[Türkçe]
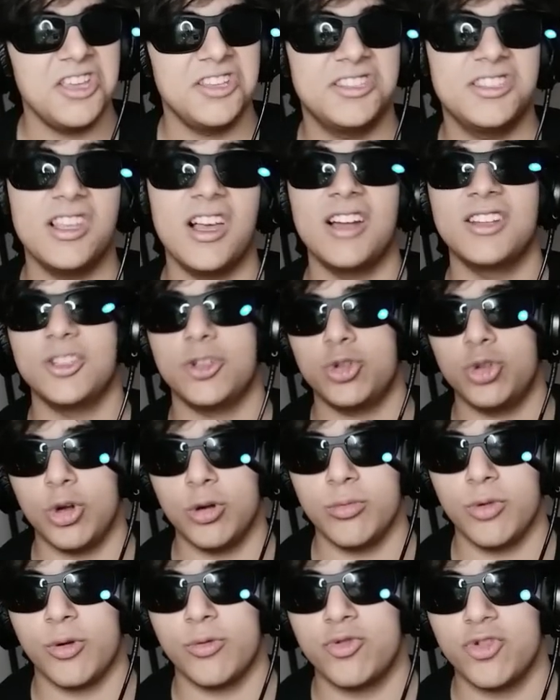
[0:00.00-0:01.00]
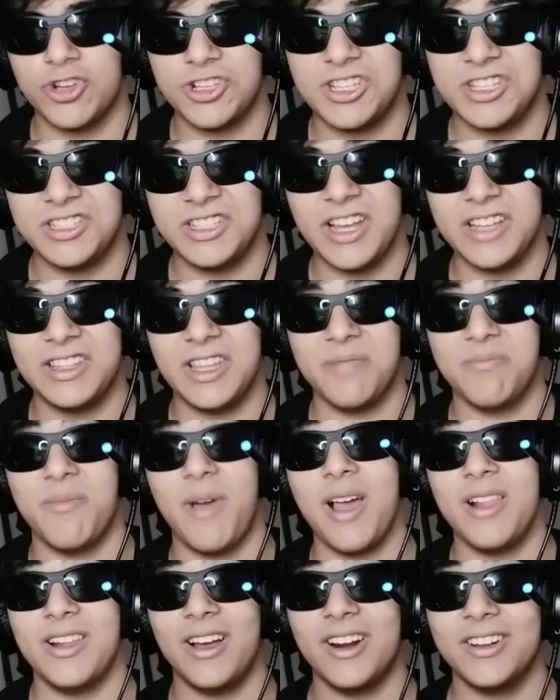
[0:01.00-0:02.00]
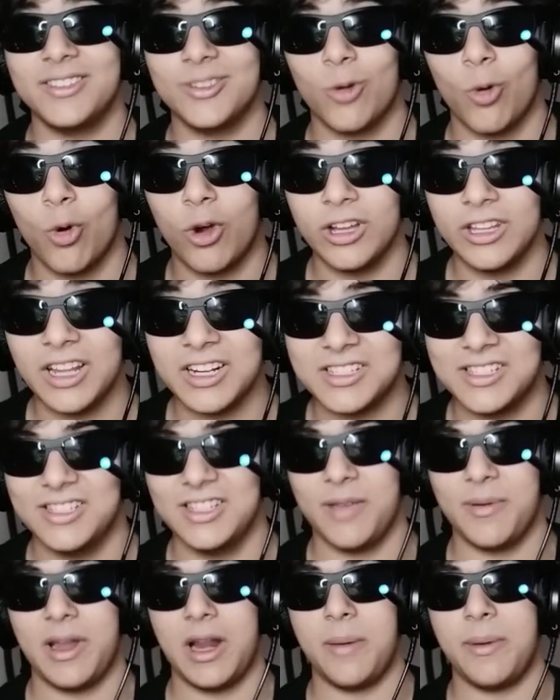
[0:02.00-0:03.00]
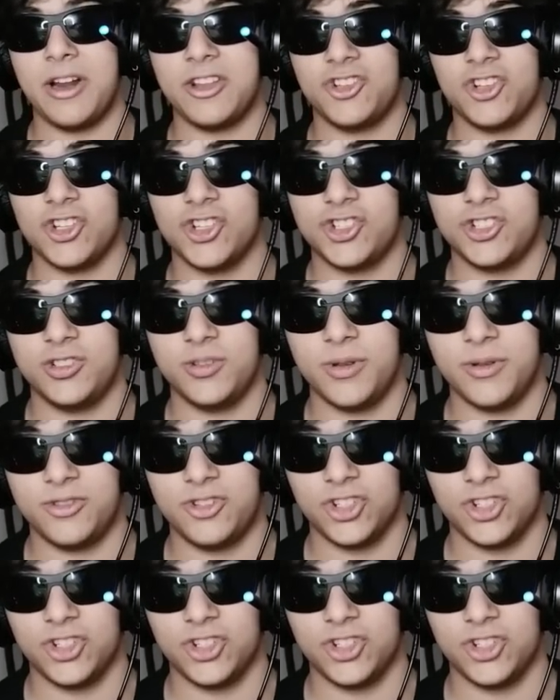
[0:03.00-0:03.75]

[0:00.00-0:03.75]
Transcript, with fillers: Size artık sormuyorum çünkü siz zaten ben artık o kadar sizinle beraber çalıştı,